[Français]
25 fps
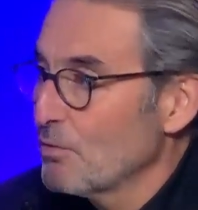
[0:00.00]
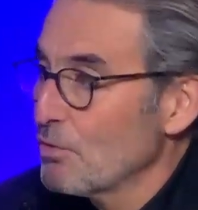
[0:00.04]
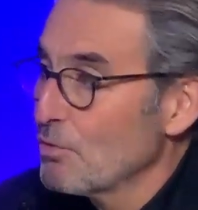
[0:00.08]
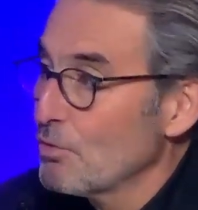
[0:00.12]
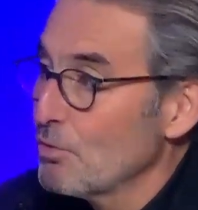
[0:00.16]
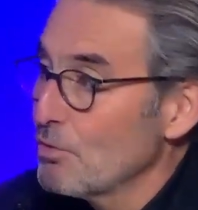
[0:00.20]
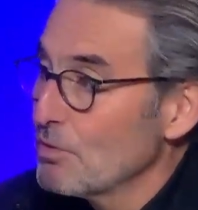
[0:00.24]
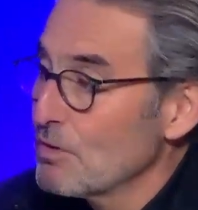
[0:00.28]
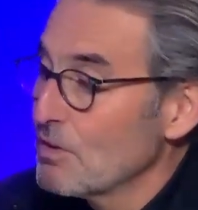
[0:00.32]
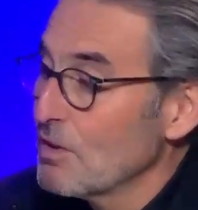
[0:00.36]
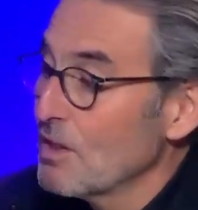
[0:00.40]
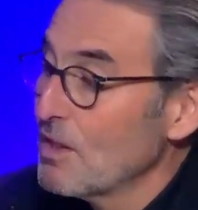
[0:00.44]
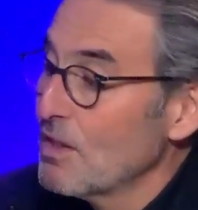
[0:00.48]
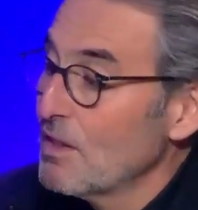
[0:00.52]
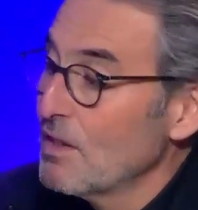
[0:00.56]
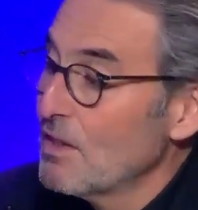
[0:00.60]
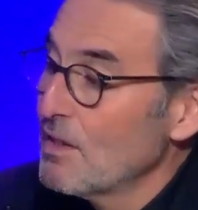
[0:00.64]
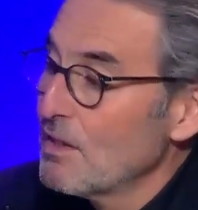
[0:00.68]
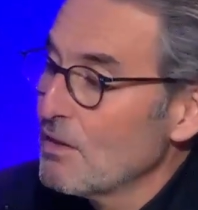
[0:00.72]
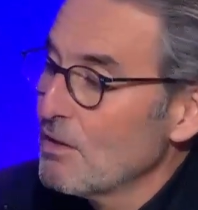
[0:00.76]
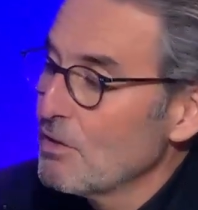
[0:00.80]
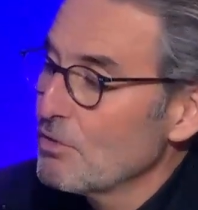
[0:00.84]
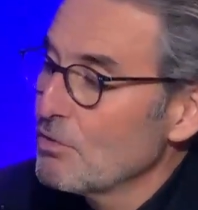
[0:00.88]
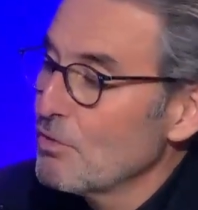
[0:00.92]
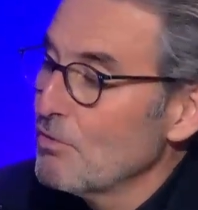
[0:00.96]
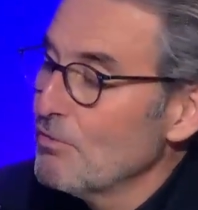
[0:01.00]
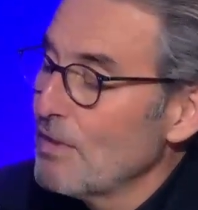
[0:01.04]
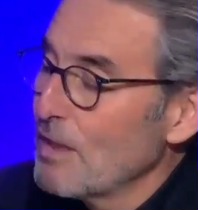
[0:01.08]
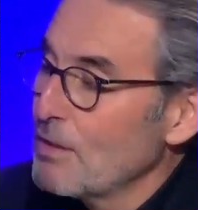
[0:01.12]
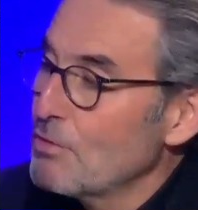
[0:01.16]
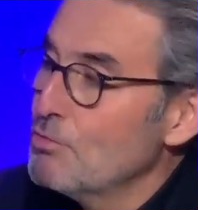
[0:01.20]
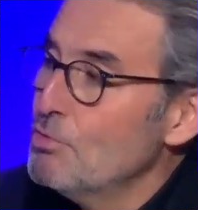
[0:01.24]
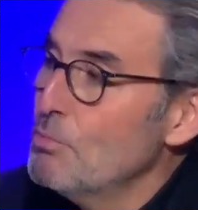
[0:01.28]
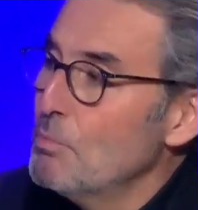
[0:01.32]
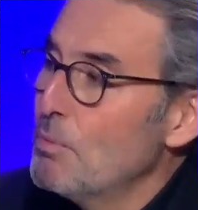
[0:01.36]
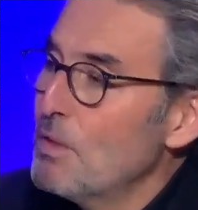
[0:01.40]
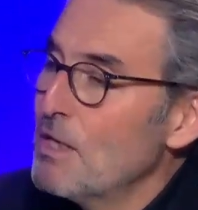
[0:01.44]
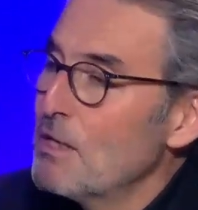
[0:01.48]
Donc, quand, on va
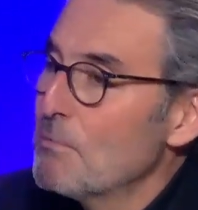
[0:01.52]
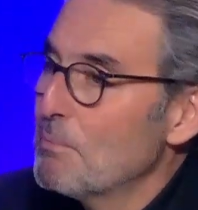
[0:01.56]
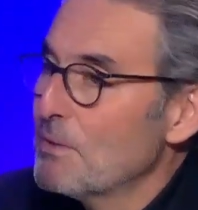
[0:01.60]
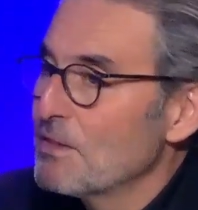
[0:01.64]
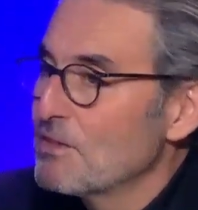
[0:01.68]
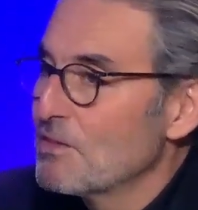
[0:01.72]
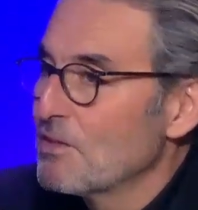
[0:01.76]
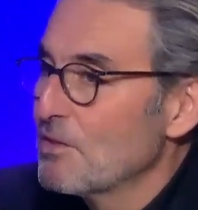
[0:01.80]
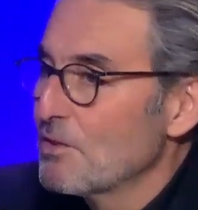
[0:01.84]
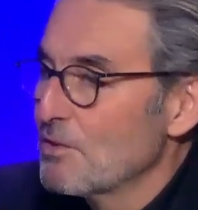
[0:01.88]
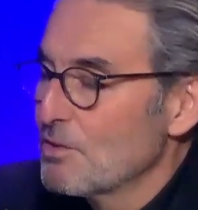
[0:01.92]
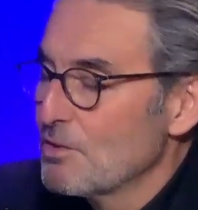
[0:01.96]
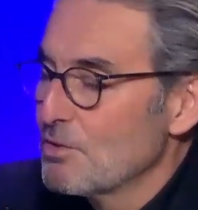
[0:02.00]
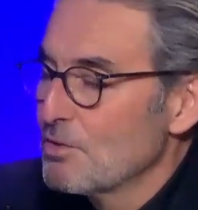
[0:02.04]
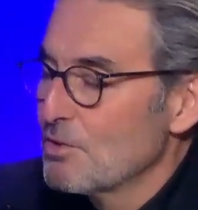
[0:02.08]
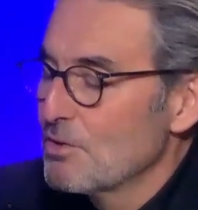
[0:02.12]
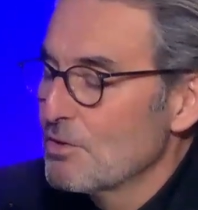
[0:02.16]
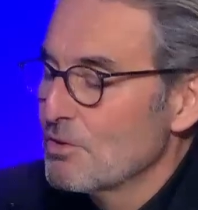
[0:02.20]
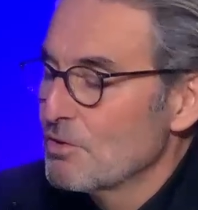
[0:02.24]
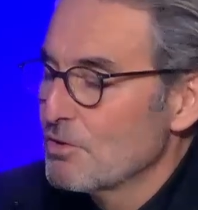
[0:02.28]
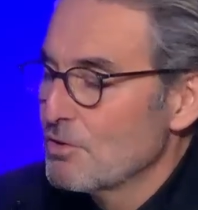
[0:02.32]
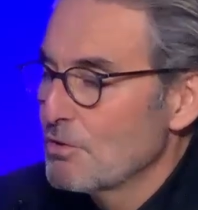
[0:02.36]
coupler, parce que je,